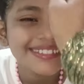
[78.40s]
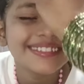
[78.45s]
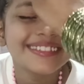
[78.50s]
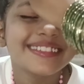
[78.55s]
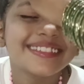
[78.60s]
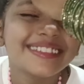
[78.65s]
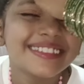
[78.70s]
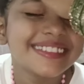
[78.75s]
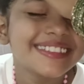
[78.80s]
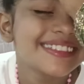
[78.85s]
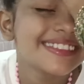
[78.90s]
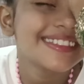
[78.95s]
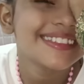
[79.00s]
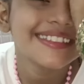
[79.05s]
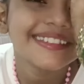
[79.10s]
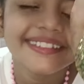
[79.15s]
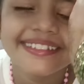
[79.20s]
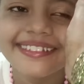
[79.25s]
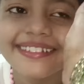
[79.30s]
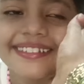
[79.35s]
एंड थैंक यू
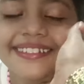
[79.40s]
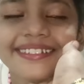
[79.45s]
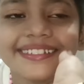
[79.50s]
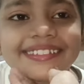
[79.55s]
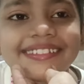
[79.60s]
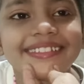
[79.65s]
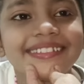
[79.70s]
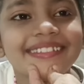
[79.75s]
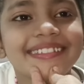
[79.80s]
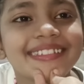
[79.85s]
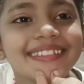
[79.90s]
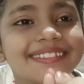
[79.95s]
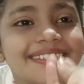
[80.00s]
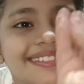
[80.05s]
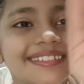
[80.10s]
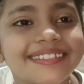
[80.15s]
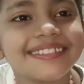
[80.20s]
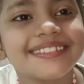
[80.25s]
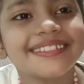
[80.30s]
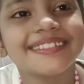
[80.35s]
फॉर कमिंग इन माई
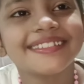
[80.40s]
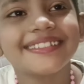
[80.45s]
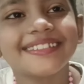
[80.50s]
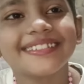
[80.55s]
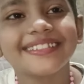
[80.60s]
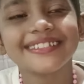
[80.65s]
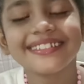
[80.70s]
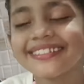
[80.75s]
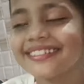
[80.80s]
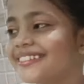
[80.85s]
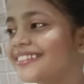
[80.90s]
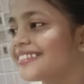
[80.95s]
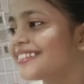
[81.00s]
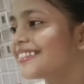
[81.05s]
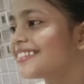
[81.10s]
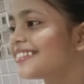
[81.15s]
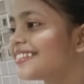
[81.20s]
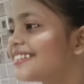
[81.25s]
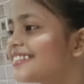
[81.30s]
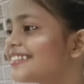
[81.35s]
लाइफ
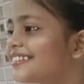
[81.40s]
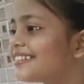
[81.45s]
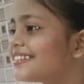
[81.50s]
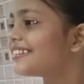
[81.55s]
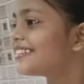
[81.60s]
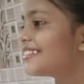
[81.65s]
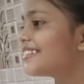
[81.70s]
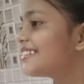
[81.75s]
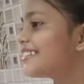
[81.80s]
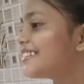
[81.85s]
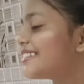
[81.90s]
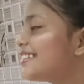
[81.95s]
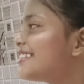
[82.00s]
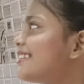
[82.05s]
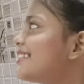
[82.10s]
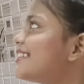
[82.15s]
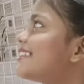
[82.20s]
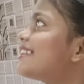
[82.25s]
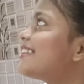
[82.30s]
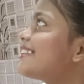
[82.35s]
लव यू
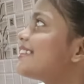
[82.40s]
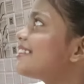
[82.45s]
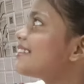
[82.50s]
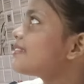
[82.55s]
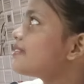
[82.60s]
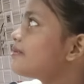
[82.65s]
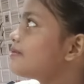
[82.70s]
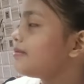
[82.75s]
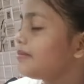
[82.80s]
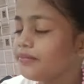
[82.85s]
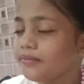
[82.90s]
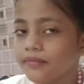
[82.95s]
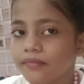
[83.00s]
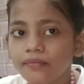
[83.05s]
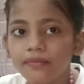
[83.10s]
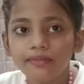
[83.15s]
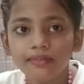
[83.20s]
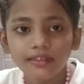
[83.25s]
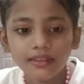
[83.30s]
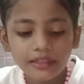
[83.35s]
बहुत सारी
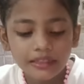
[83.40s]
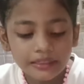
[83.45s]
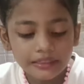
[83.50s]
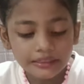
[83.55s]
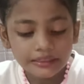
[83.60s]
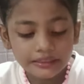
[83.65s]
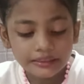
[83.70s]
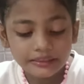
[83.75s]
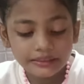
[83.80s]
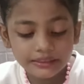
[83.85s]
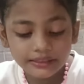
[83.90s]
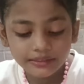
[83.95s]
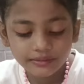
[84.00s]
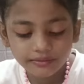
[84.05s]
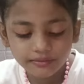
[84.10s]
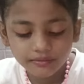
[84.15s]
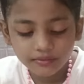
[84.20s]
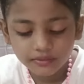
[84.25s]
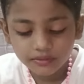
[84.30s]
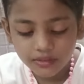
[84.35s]
दुआएं और विशेष मेरी
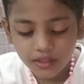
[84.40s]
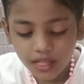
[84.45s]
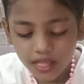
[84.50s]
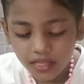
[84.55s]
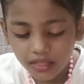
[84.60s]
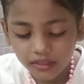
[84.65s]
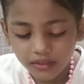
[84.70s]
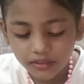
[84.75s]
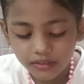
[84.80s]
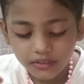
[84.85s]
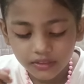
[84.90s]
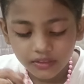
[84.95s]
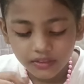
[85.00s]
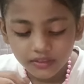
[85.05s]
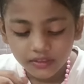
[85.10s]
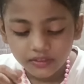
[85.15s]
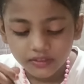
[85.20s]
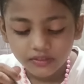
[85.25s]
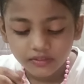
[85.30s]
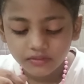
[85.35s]
बच्ची को प्लीज़ आप लोग
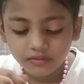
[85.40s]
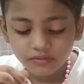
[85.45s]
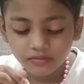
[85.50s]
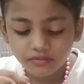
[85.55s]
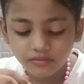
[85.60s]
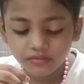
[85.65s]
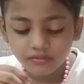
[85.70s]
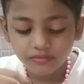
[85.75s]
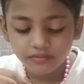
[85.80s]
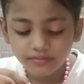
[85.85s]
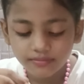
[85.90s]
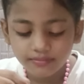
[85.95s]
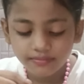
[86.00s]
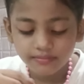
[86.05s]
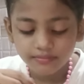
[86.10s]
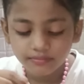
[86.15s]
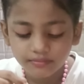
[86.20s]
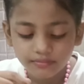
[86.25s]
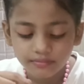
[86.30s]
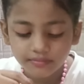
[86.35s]
सब लोग देना
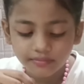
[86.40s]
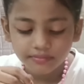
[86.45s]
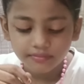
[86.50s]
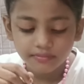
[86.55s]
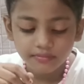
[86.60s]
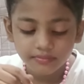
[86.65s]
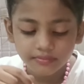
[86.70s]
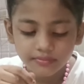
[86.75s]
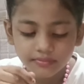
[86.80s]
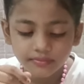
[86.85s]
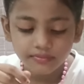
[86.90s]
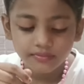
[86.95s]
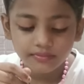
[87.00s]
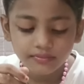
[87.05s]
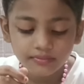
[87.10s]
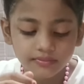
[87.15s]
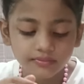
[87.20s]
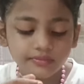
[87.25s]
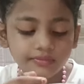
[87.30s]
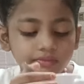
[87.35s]
चले यहाँ पे माही नाश्ता
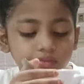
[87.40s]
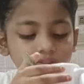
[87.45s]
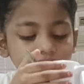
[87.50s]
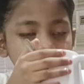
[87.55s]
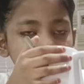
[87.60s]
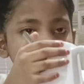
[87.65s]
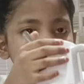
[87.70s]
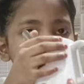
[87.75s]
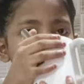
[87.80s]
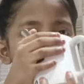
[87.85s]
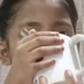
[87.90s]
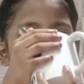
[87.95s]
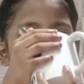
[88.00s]
रेडी और अभी जाएगी